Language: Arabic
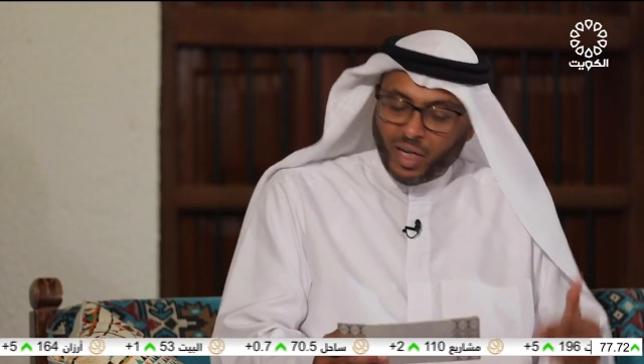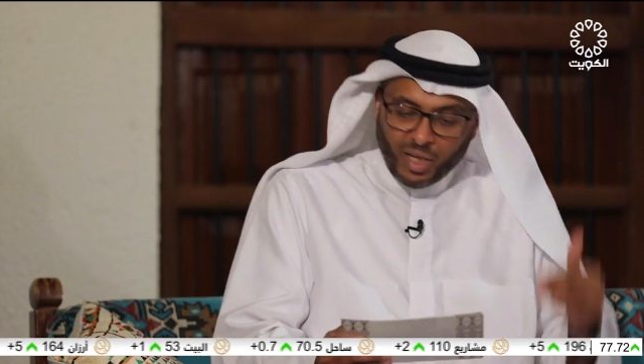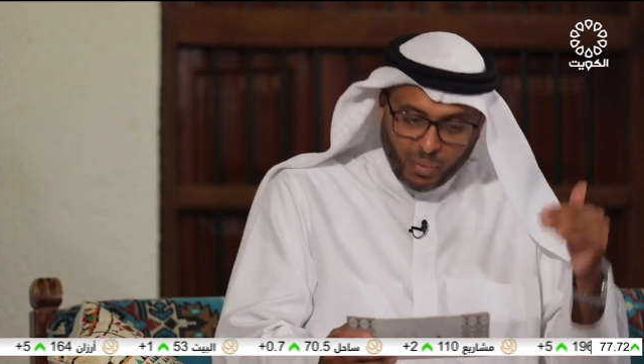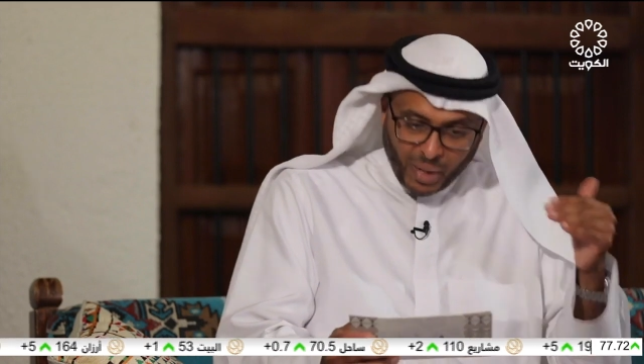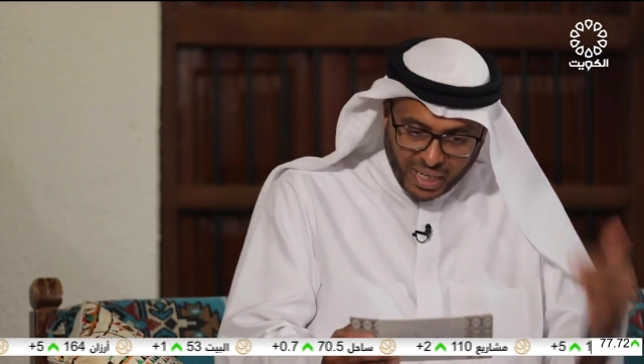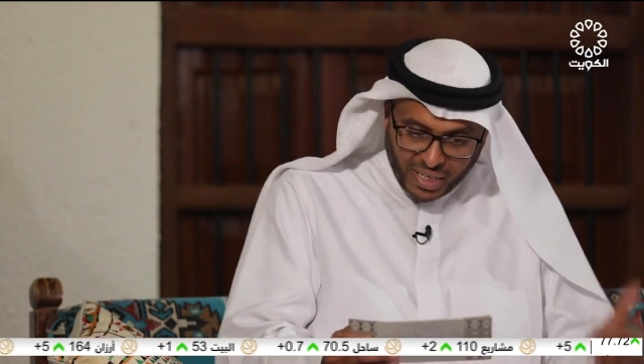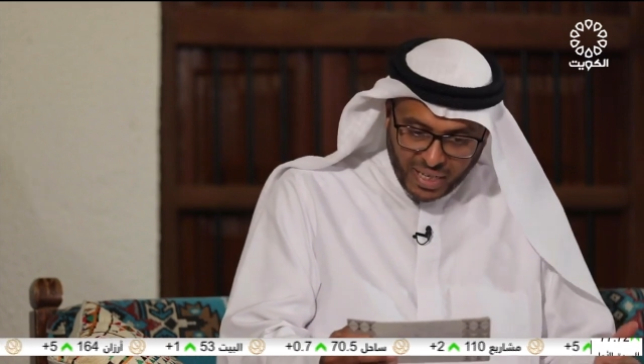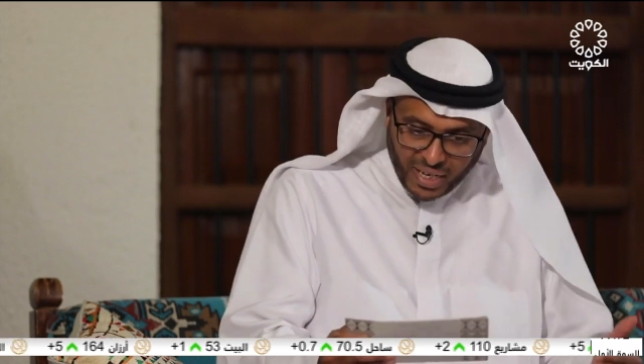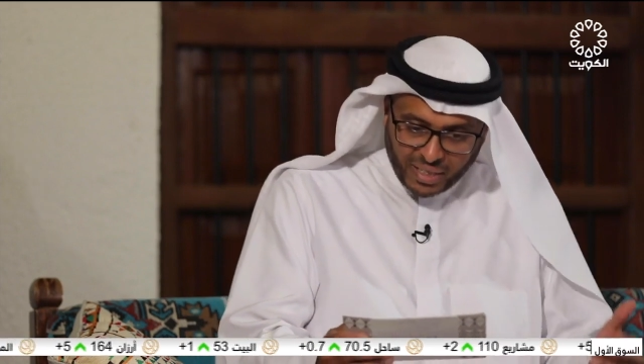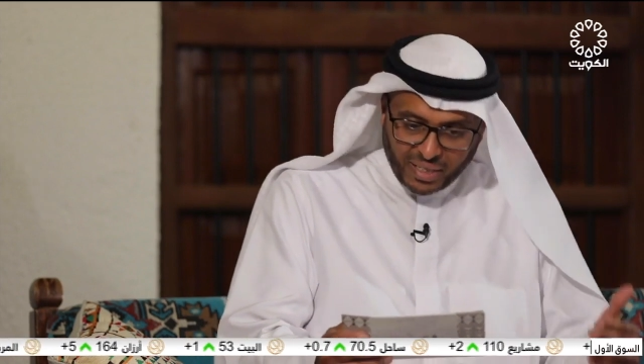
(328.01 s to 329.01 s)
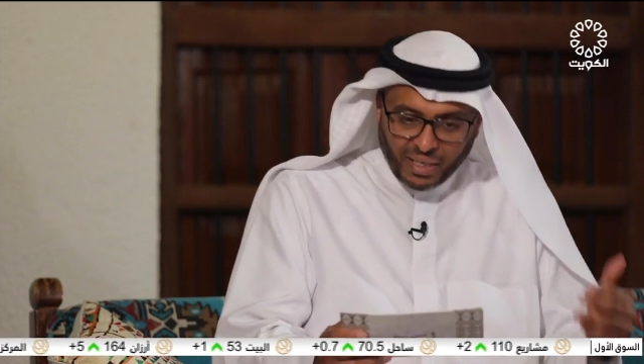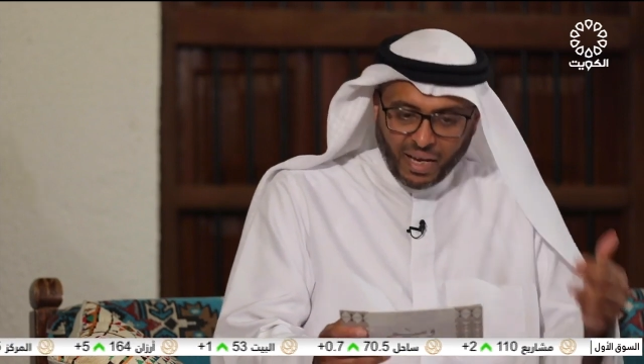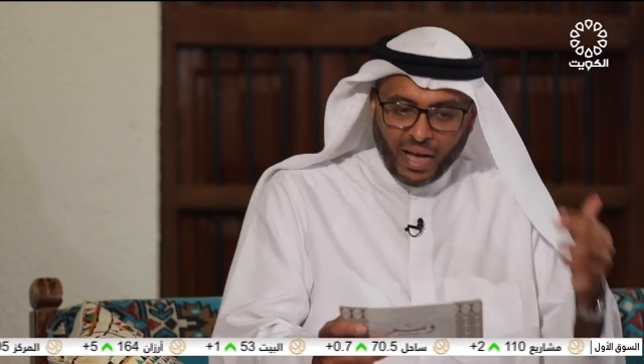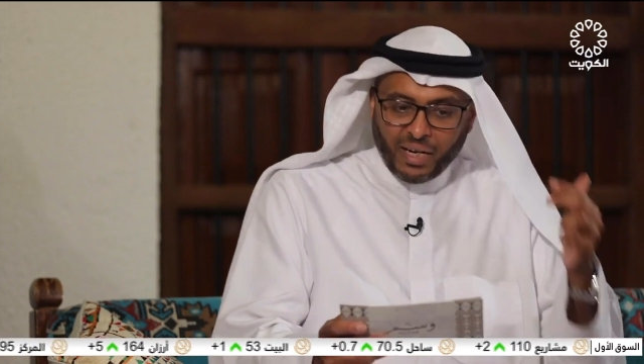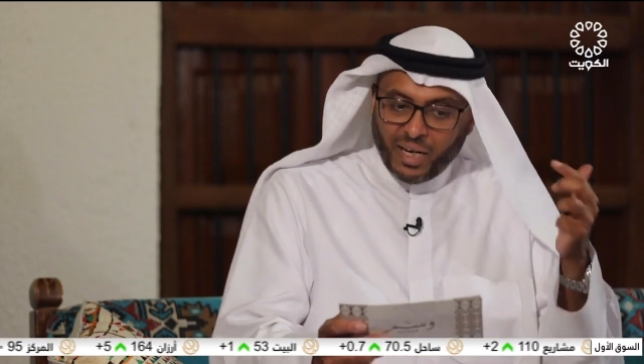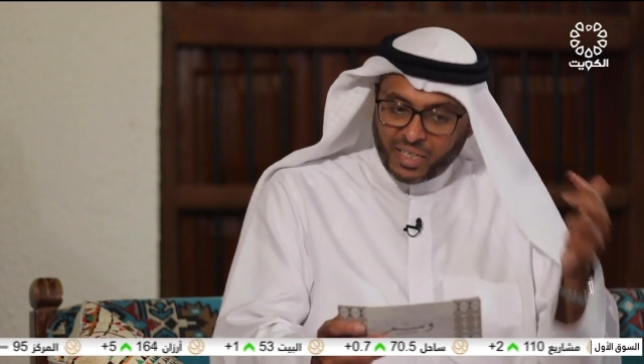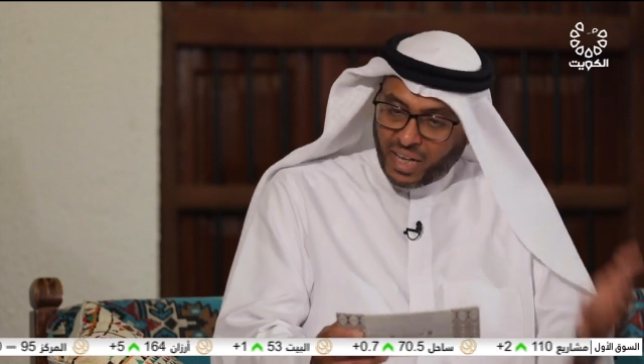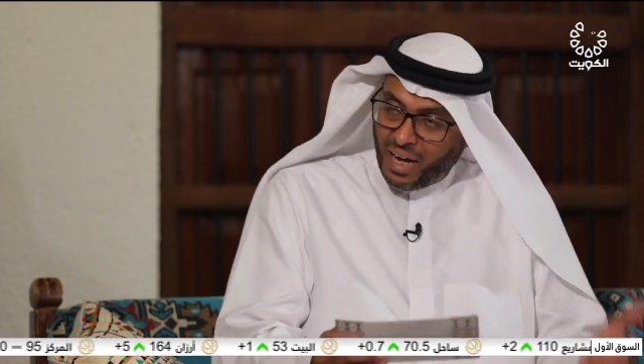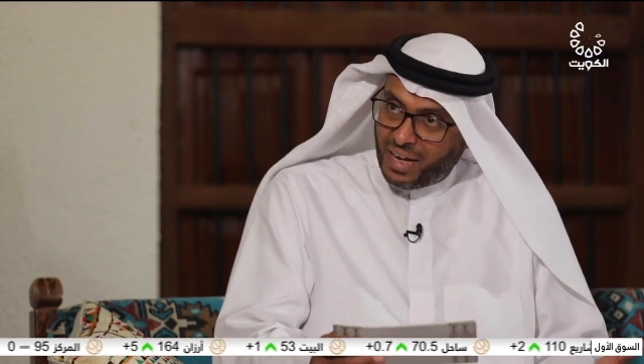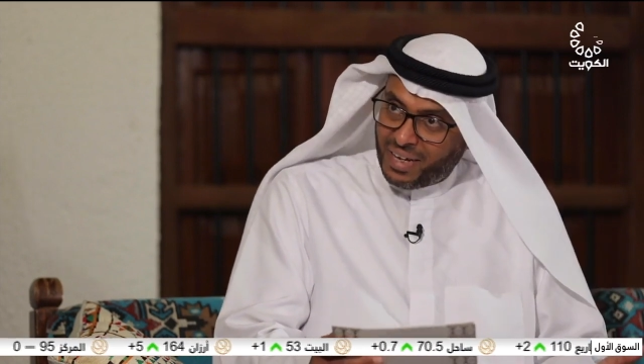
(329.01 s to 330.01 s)
لبلدية
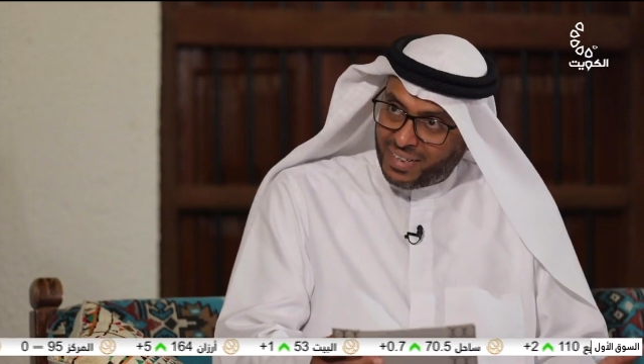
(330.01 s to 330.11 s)
الإحساء